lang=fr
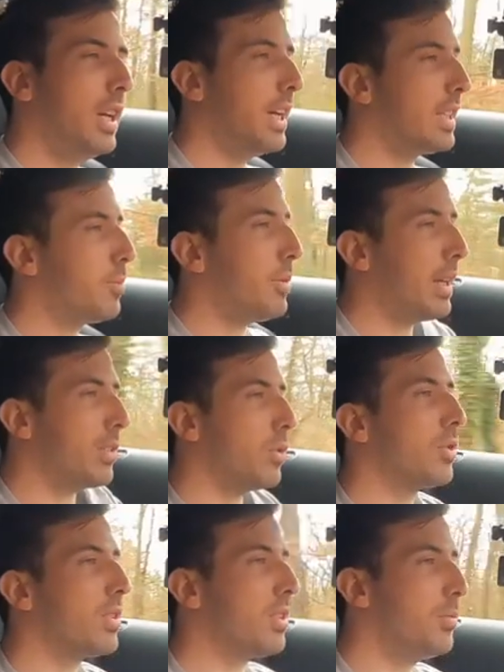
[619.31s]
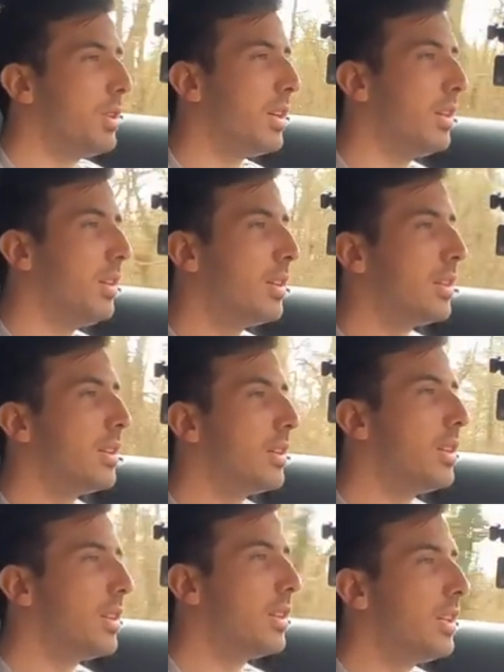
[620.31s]
elle se place aussi bien.
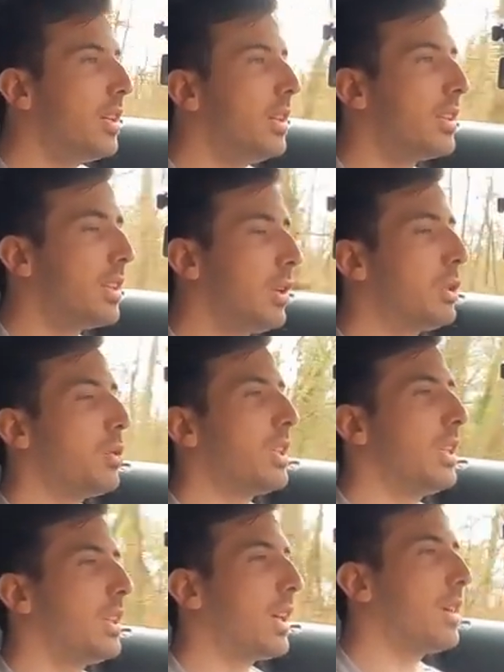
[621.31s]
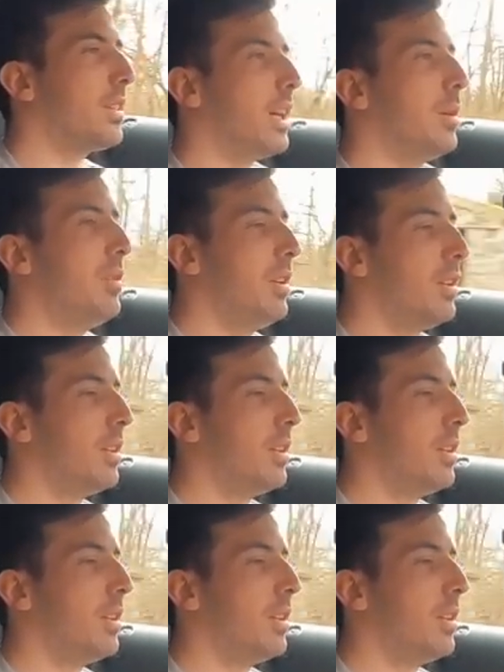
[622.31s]
C'est une voiture qui est très stable,